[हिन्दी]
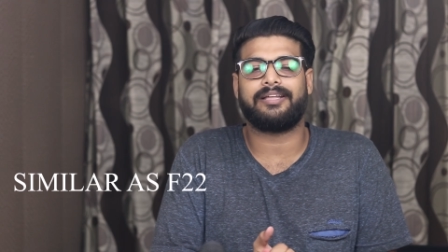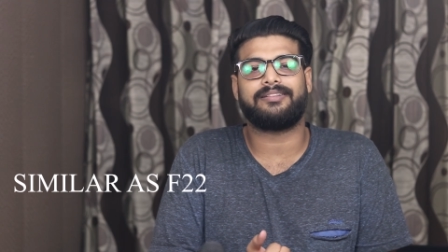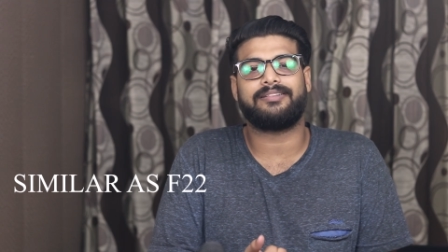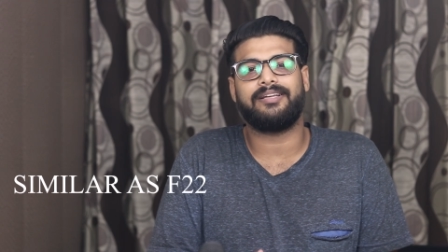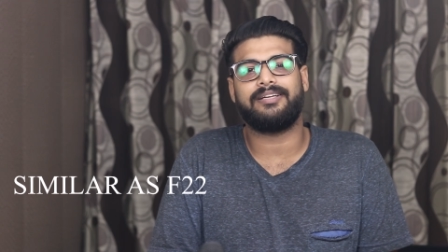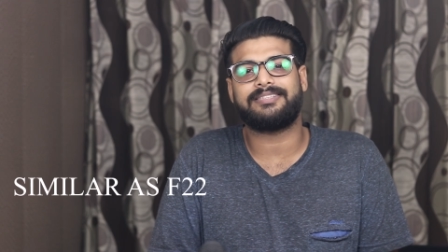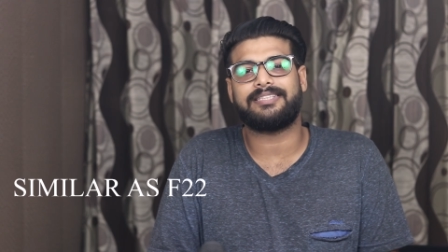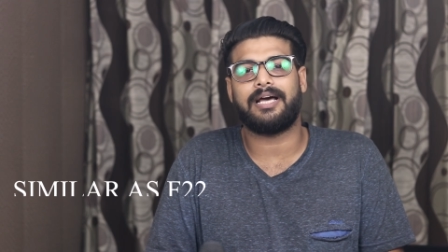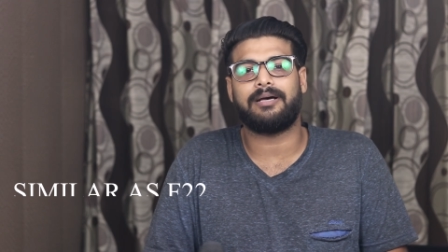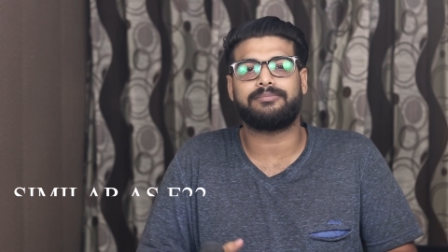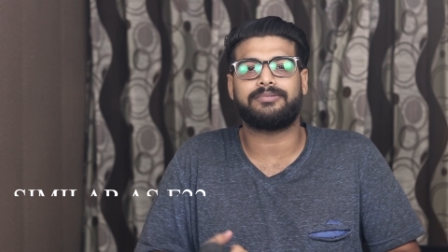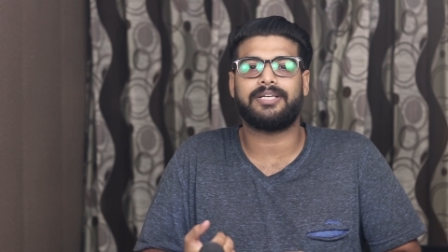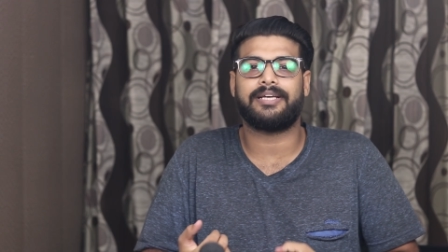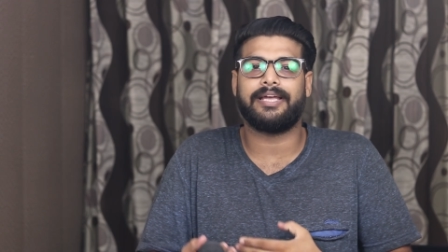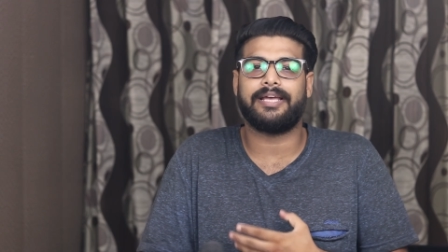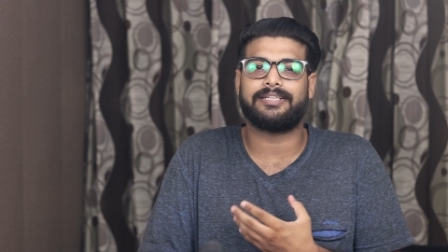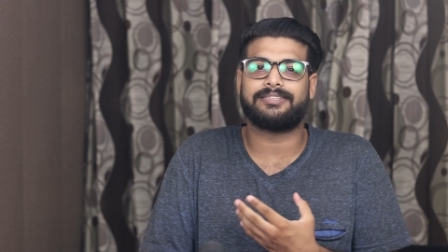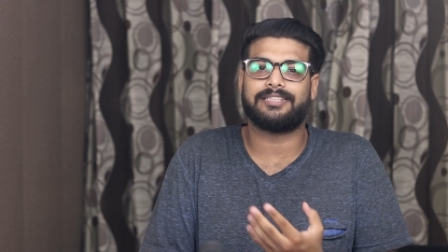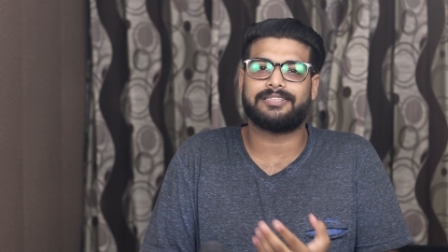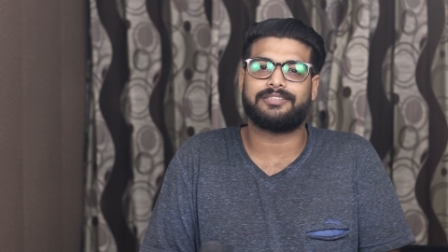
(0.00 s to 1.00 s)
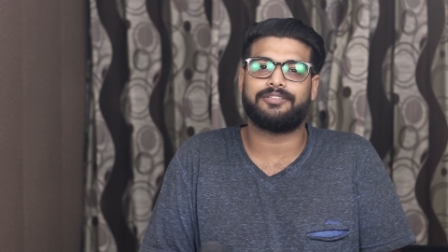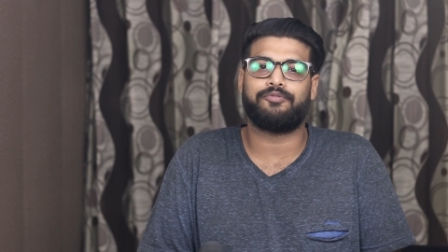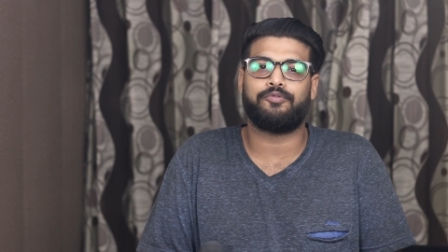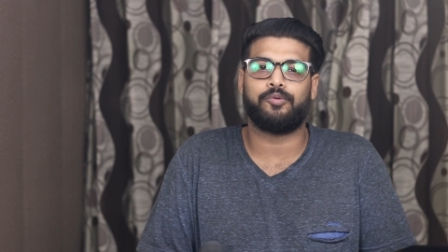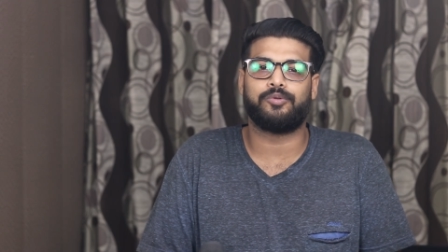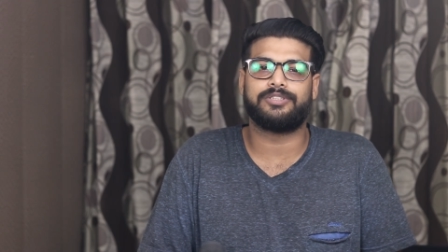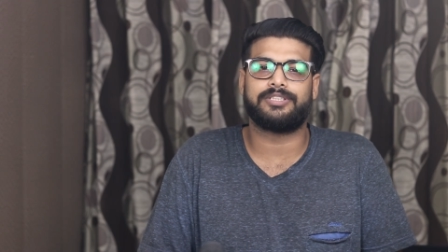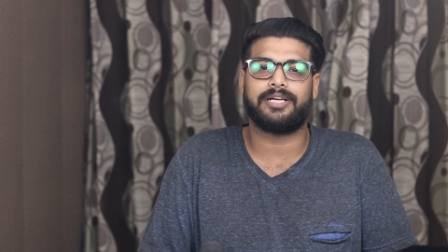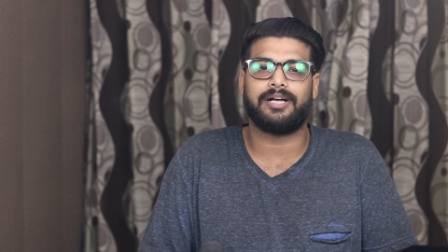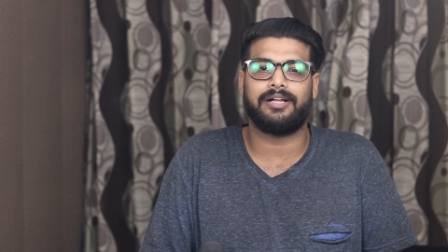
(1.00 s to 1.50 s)
कितने सैमसंग एक जैसे
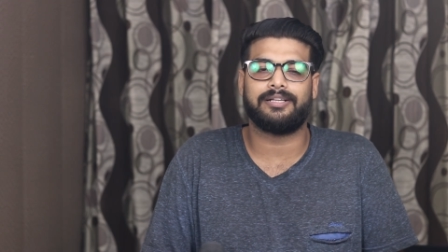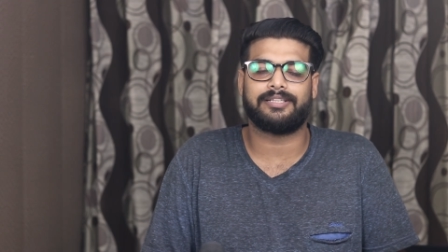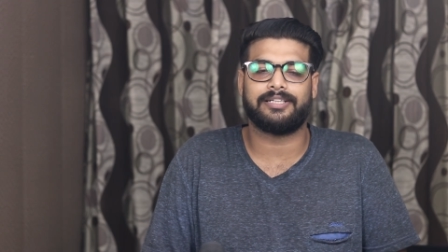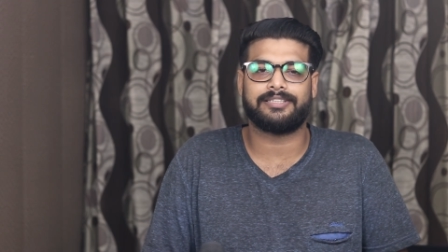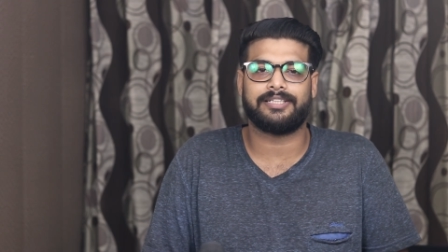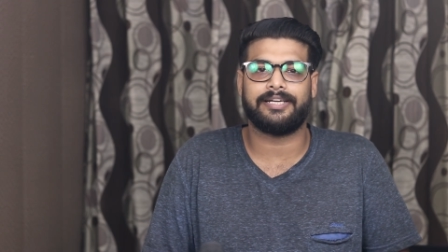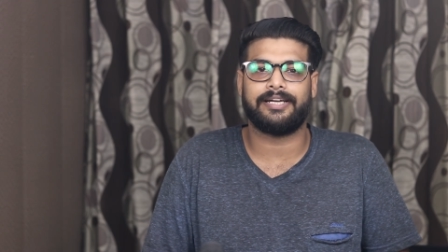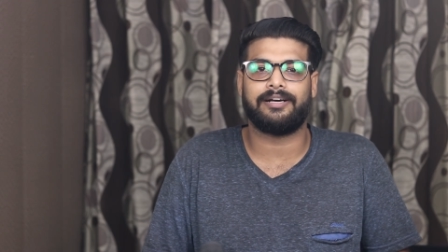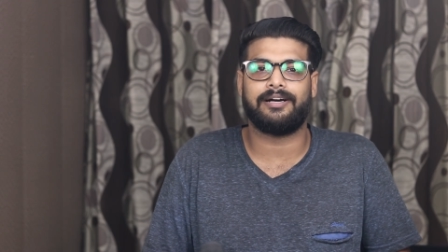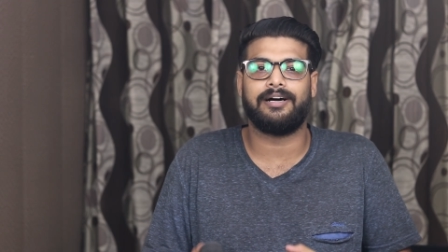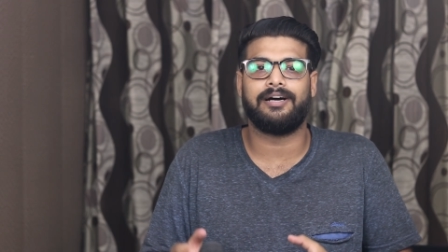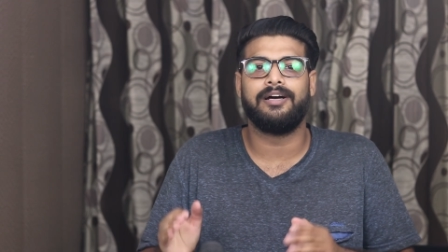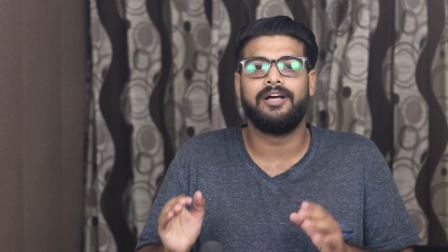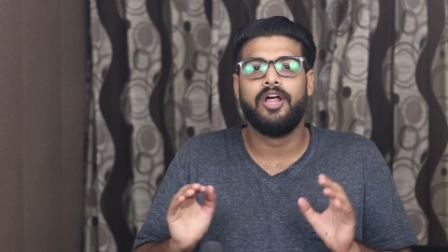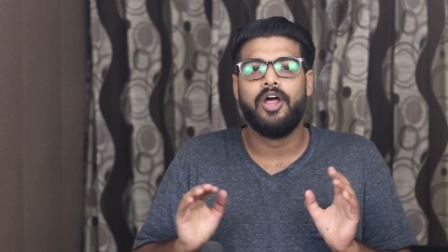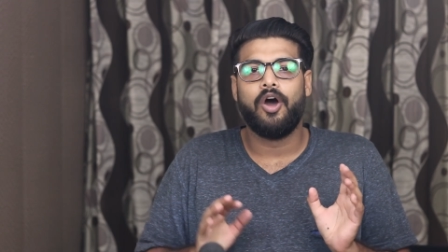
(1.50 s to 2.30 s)
फोन निकालता जाएगा